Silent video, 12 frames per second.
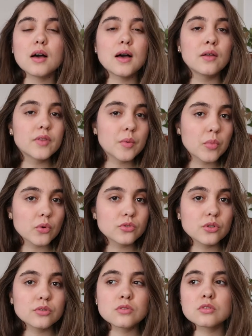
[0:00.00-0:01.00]

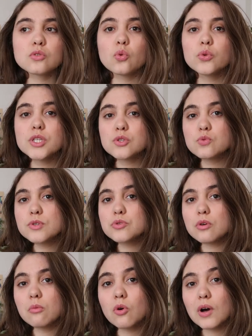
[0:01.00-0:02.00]
indépendante. On y suit
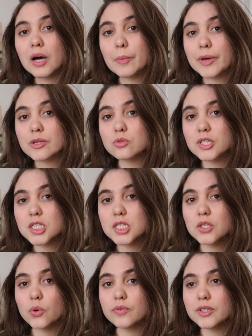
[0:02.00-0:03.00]
seulement un personnage
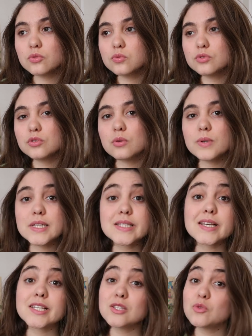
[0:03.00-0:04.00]
qui revient tout le temps et il
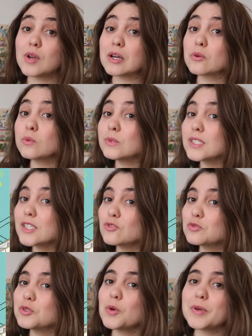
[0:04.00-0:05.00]
s'agit de la concierge
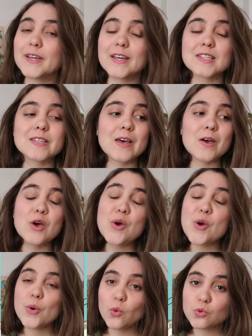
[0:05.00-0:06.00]
du grand magasin
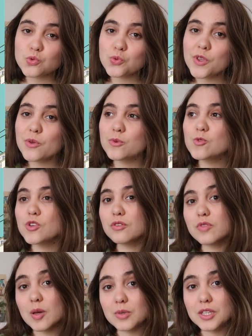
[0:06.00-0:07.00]
où on suit une jeune
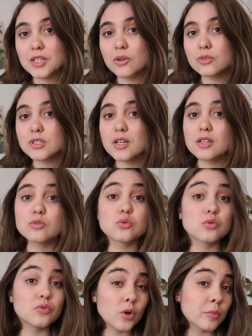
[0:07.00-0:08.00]
femme qui est en train de
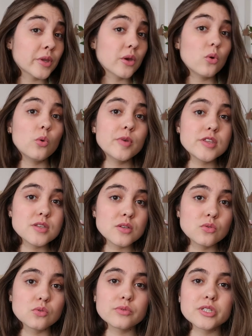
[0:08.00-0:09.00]
se former au métier
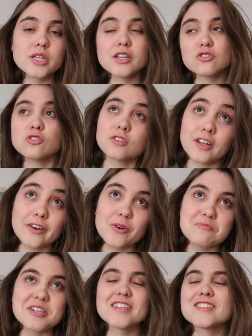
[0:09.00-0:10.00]
de concierge d'un
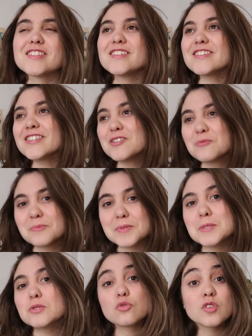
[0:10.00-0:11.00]
grand magasin qui
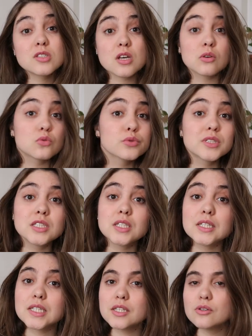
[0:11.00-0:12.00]
consiste en fait à conseiller
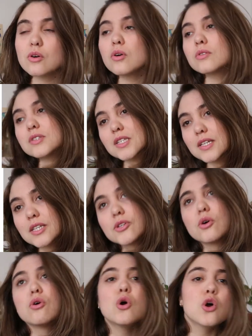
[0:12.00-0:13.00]
les clients, ses
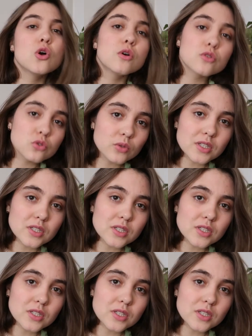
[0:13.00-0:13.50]
clients sont